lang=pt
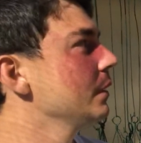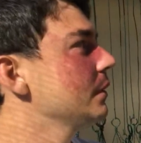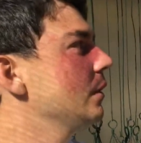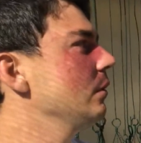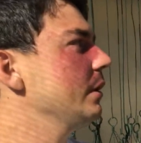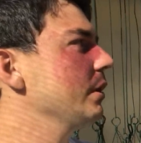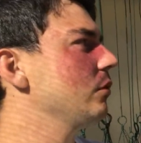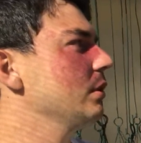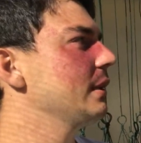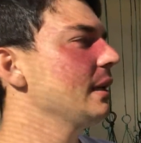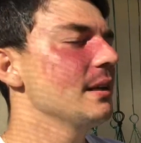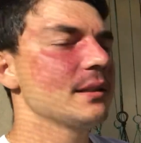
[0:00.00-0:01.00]
Então, o que
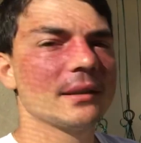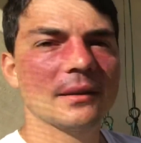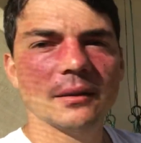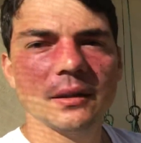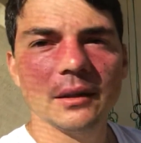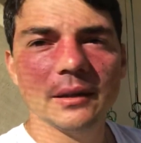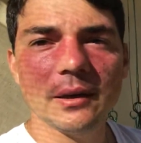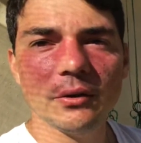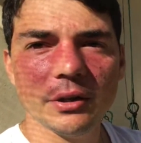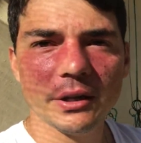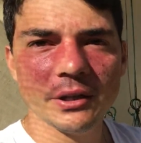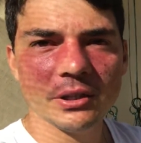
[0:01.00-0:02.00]
acontece? Léo,
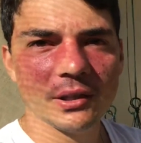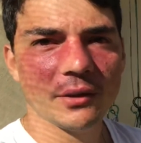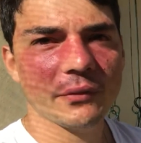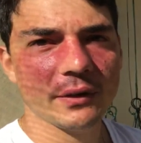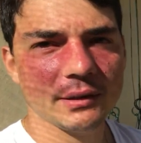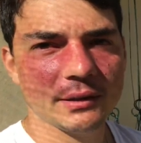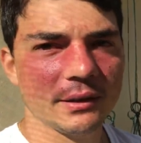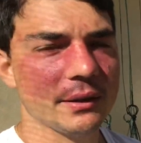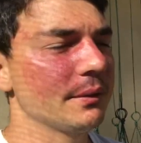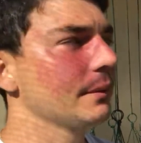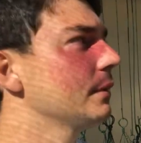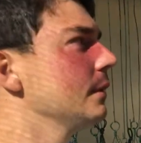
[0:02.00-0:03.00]
o que, que a gente tem que fazer?